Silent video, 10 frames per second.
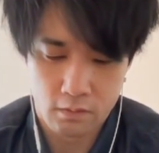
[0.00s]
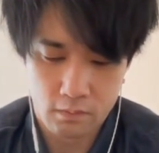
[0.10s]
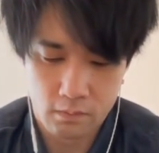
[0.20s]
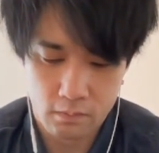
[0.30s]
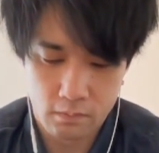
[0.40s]

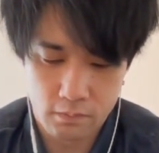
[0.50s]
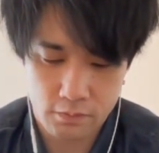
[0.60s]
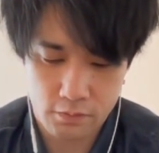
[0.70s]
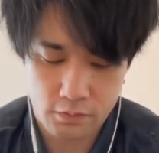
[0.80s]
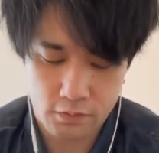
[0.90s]
いよ
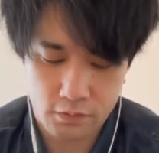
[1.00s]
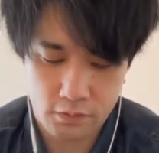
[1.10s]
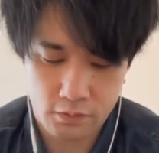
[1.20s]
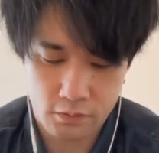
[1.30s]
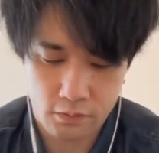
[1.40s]
し
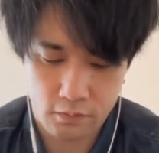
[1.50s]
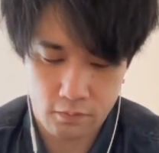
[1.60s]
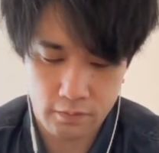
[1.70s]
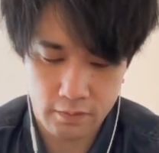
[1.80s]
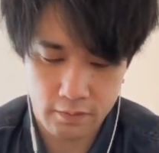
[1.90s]
ちょっと
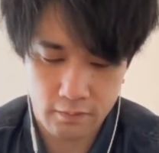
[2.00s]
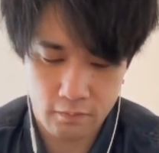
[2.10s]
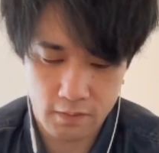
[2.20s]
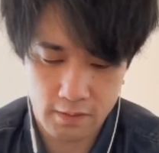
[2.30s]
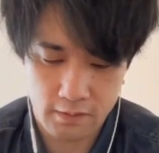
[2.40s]
これ
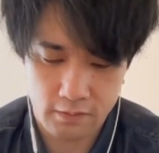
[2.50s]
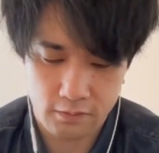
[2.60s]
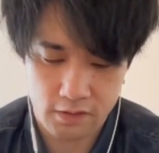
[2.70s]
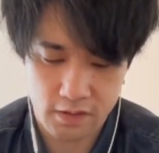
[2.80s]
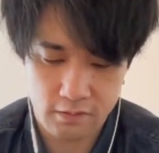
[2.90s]
終わったらちょっと
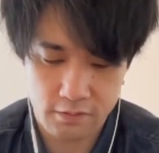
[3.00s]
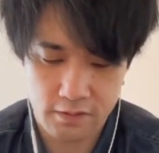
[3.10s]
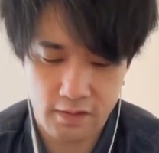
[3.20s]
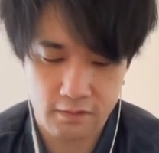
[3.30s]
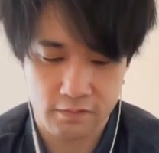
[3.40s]
尺
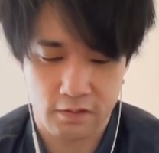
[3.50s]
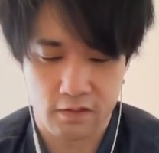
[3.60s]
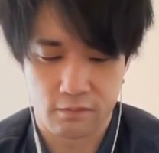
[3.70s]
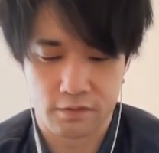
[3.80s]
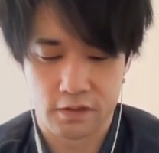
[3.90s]
長くなる
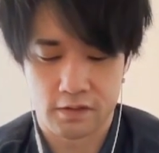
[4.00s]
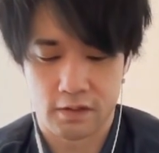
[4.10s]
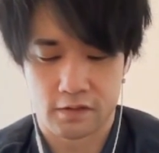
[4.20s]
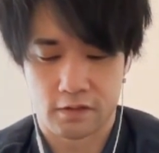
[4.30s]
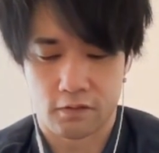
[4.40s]
かもしんな
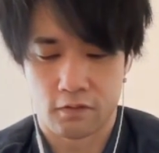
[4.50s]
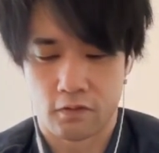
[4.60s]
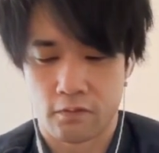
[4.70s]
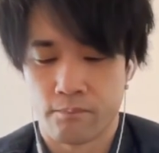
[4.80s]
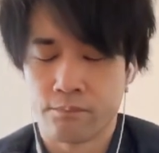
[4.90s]
いんですけ
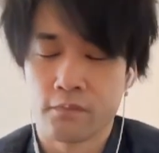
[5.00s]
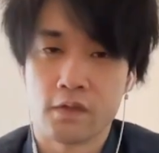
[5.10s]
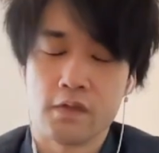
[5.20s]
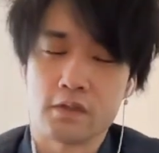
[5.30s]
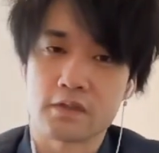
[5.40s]
ど
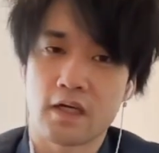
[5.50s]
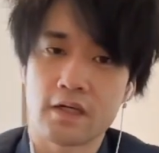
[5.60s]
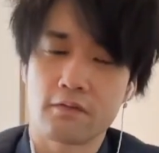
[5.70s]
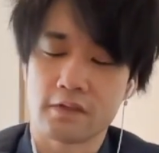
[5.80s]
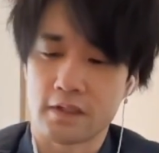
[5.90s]
最
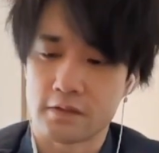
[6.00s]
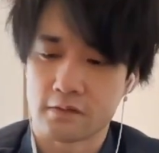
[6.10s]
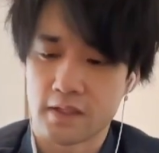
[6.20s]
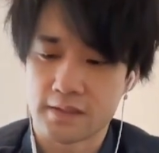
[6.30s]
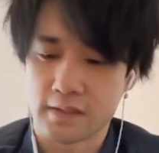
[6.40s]
後にねちょっ
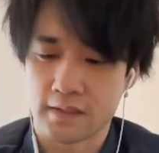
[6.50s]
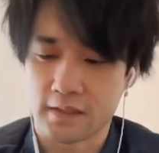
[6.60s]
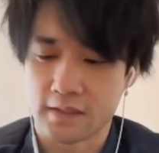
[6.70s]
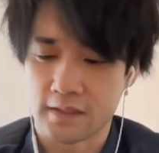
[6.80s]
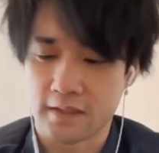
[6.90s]
とガチャ
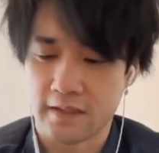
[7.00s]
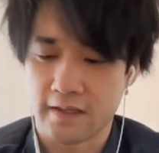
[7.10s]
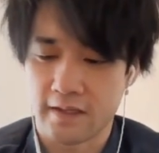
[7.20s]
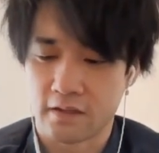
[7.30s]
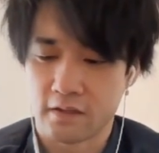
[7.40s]
引い
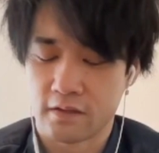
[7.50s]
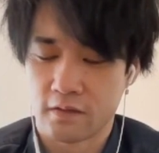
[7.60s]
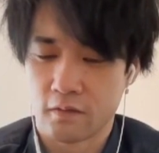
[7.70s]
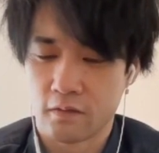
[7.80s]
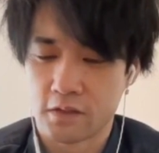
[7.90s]
て
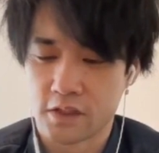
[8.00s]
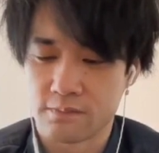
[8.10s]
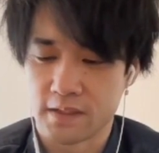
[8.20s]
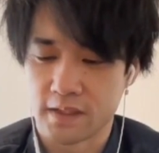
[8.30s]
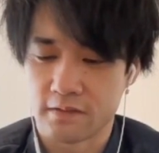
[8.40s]
締
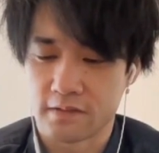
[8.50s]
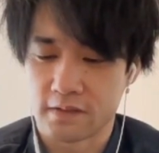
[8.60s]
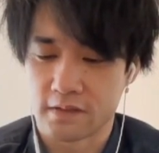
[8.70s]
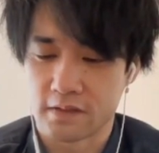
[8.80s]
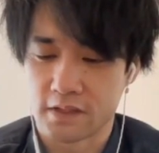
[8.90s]
めた
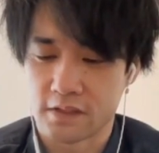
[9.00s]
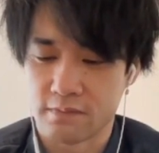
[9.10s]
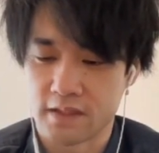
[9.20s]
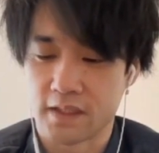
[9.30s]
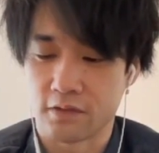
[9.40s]
締
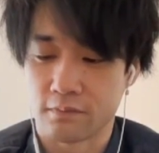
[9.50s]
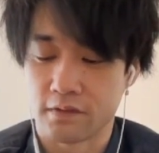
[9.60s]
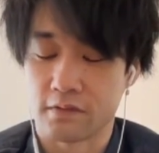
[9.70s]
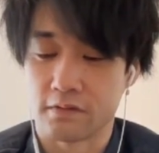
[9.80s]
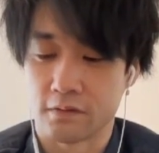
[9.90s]
めたいと思っ
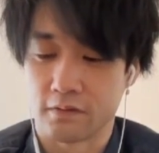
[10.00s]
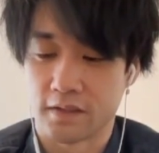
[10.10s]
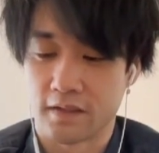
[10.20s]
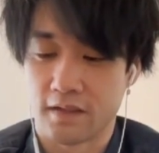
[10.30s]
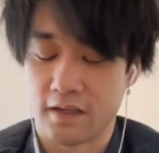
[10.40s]
てるんですよだ
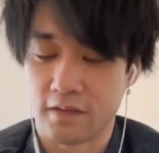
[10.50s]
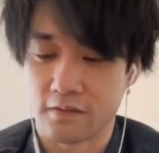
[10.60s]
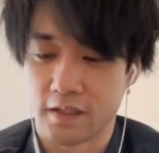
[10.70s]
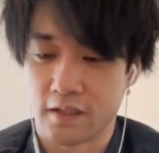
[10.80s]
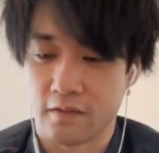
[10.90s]
から早
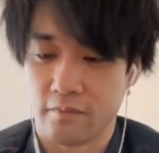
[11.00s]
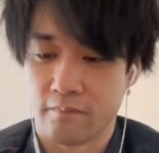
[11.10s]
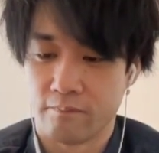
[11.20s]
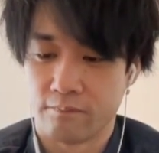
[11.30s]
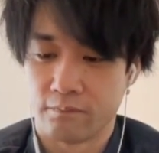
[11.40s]
くね
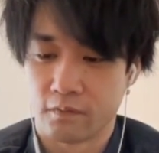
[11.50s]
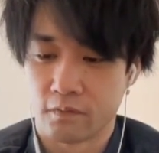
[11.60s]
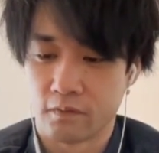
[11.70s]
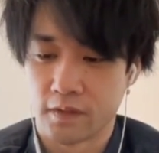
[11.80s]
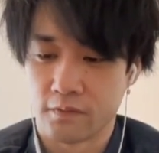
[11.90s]

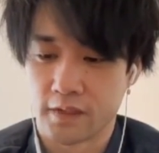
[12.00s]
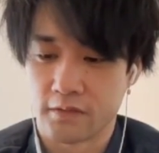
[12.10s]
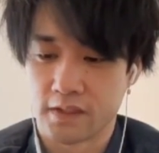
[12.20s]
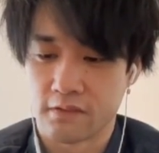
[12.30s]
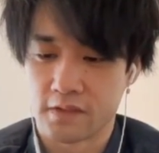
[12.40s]
こんなん言うてん
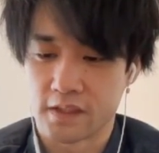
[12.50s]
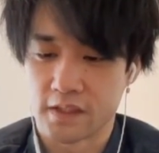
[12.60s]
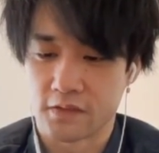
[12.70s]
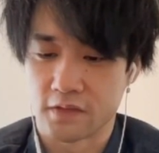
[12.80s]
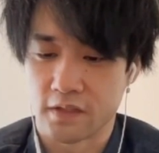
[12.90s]
倒したいん
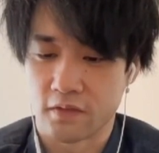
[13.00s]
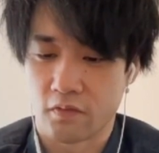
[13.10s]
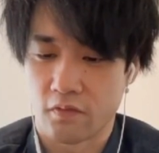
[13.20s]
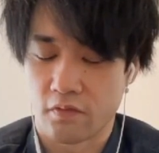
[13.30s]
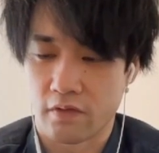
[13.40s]
ですよね
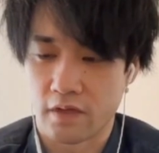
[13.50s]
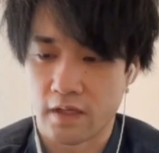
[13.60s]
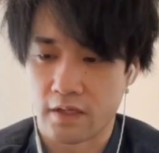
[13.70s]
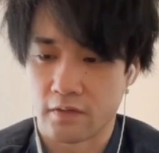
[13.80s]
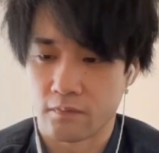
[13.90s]
OK